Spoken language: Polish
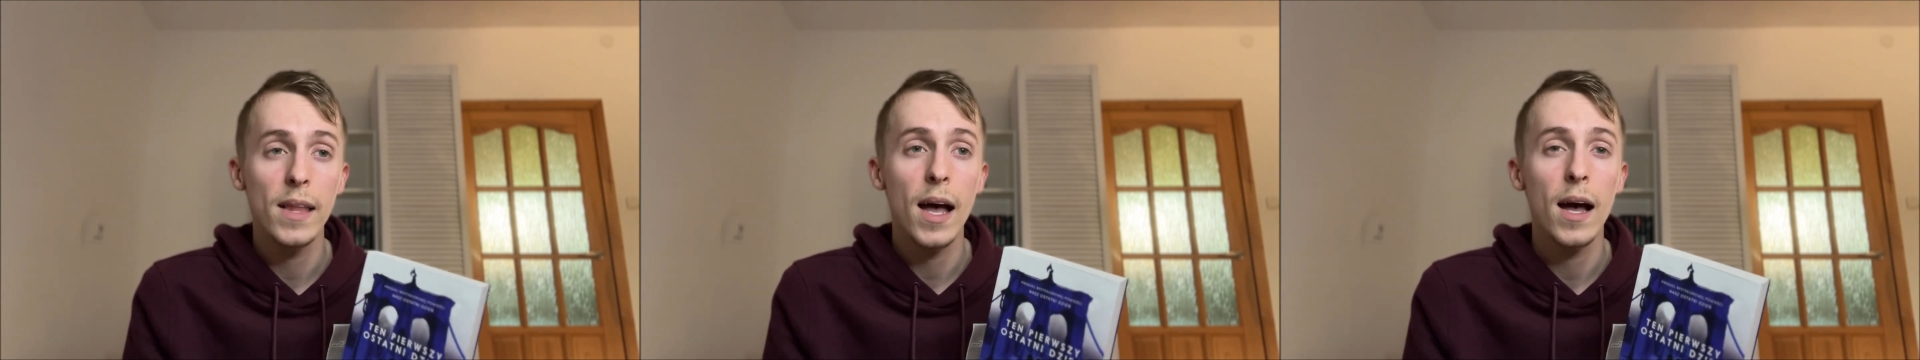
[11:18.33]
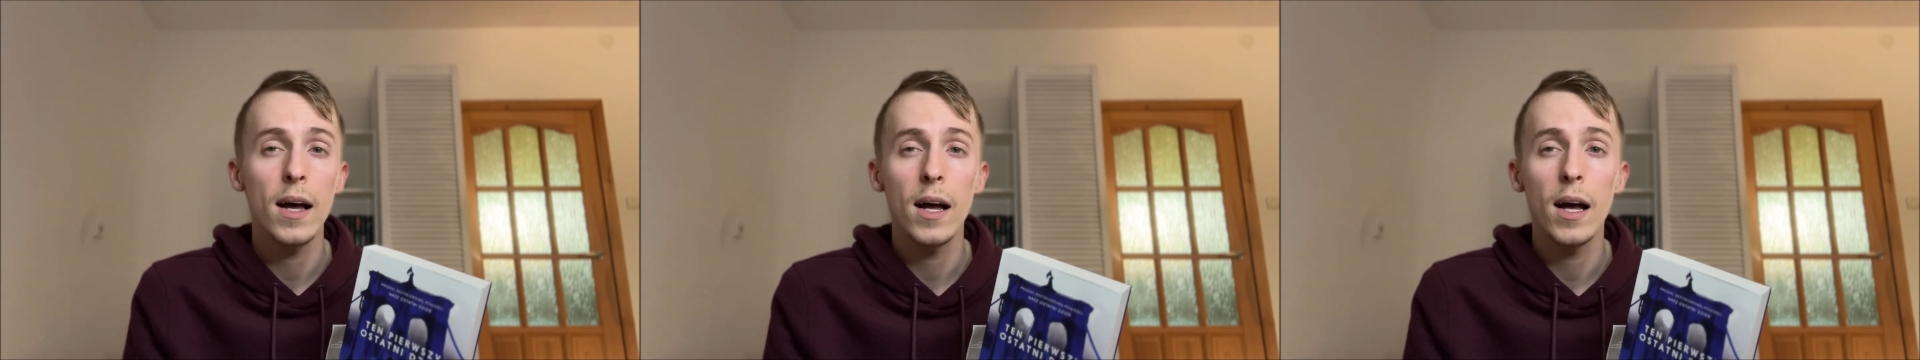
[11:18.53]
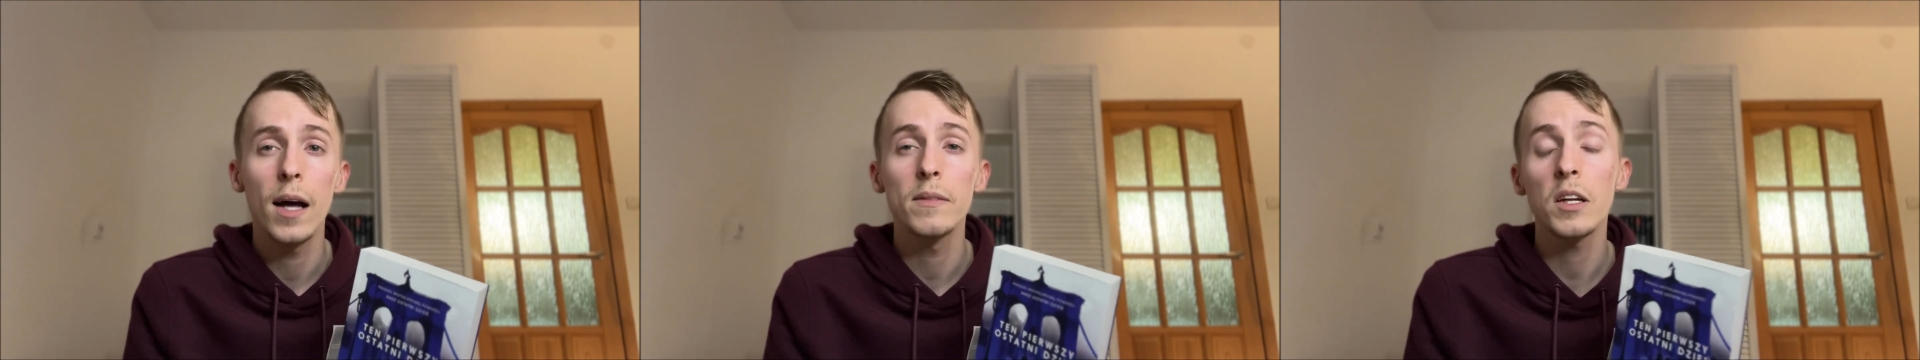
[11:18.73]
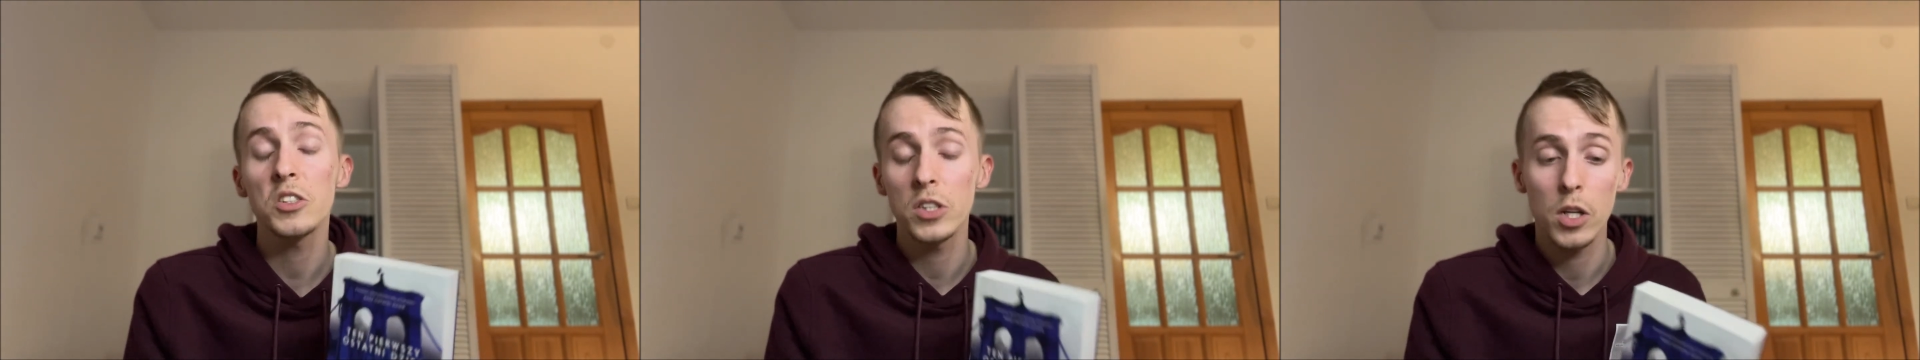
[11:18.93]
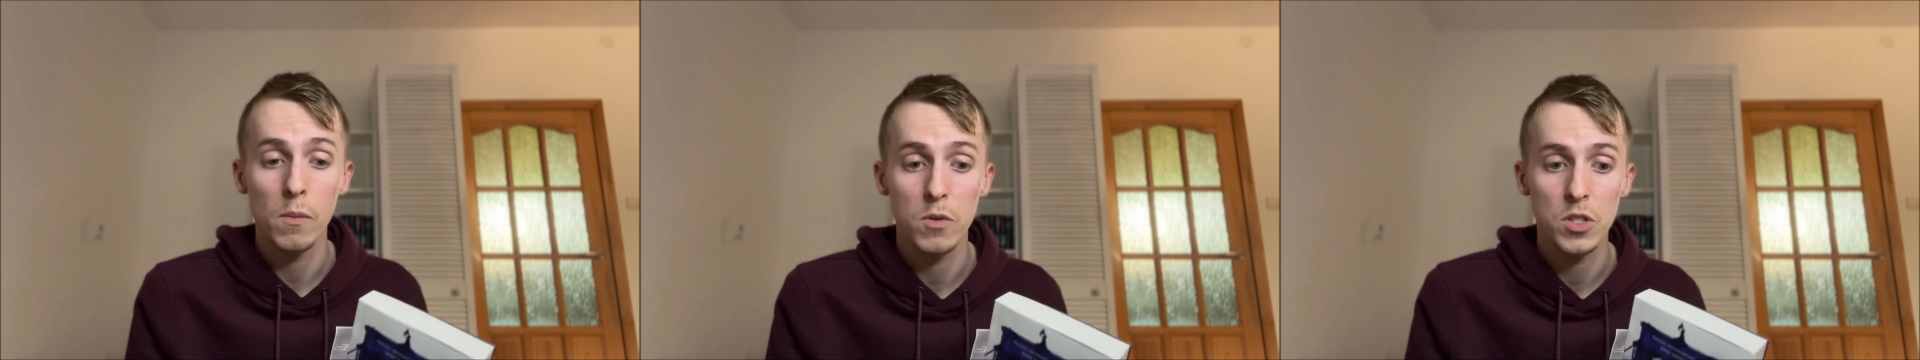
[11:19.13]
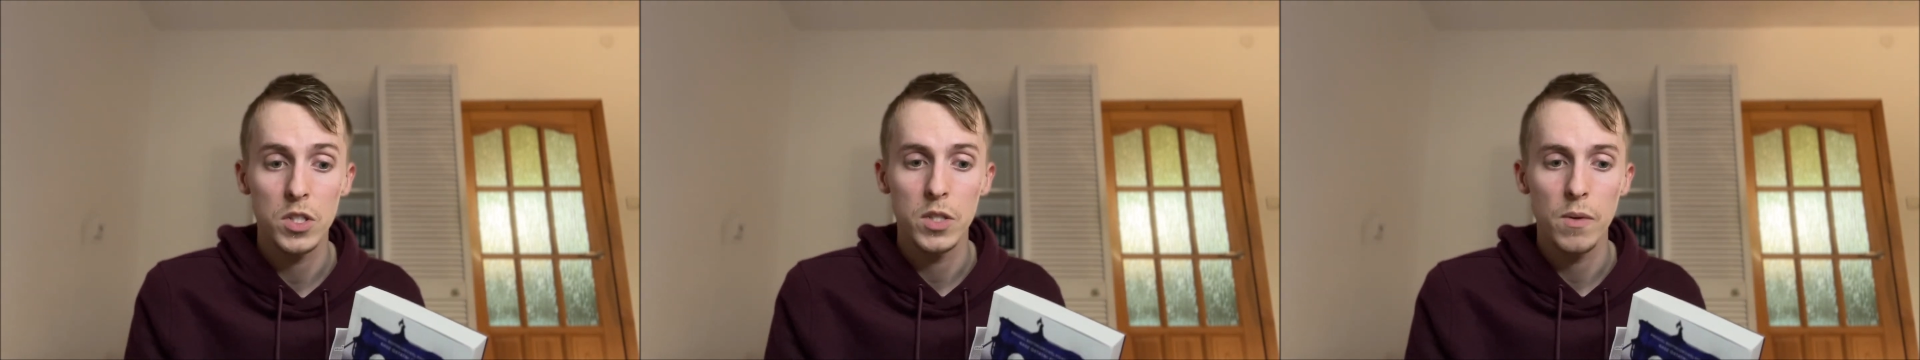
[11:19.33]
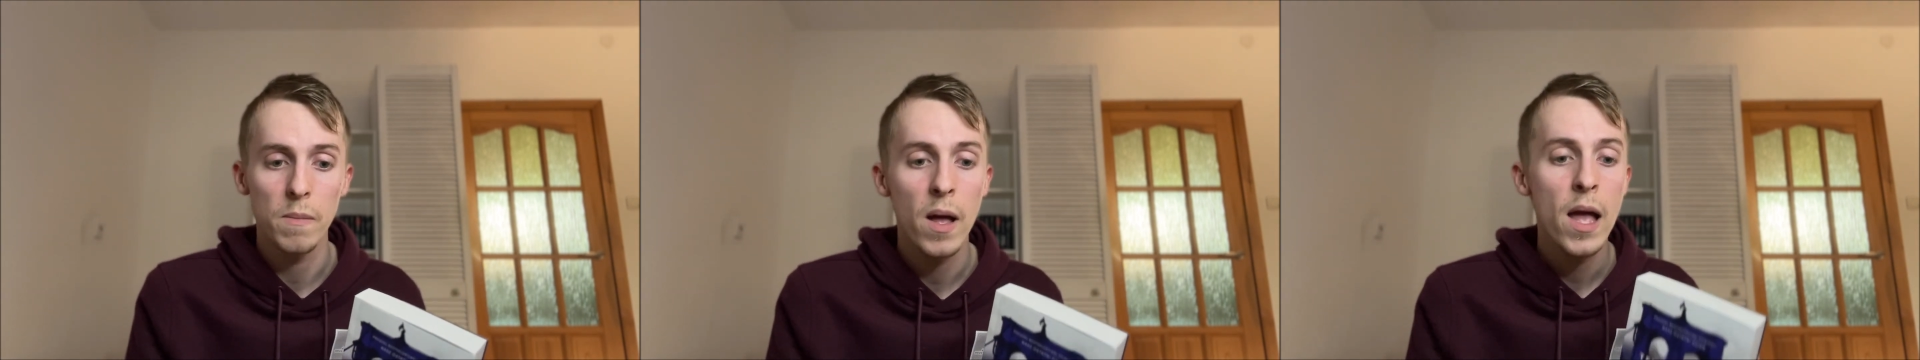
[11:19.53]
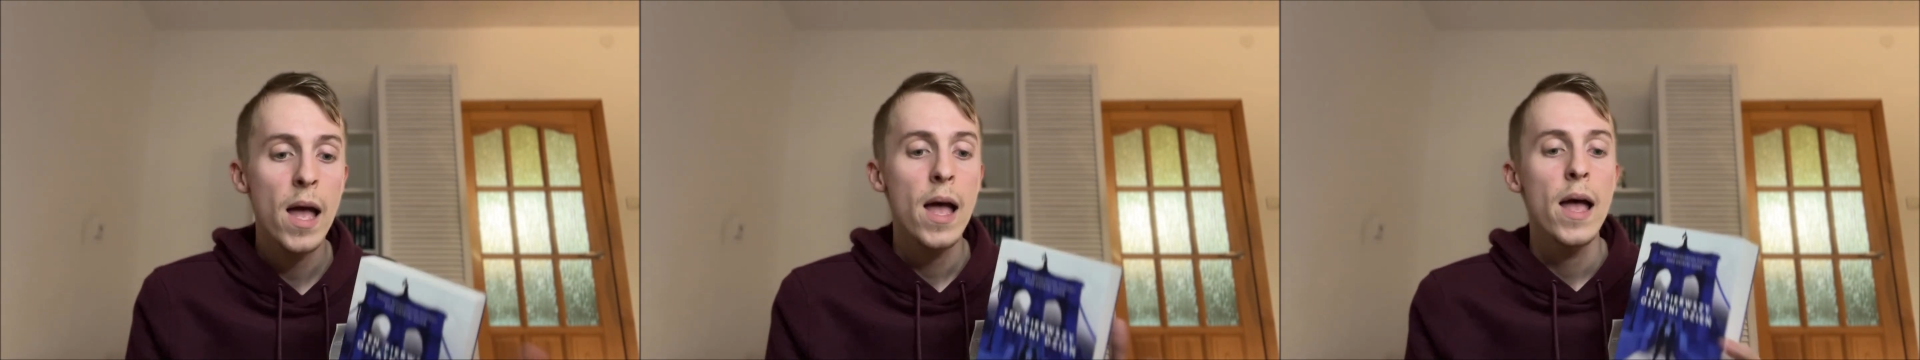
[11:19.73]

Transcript: na, na 4 oceniłbym.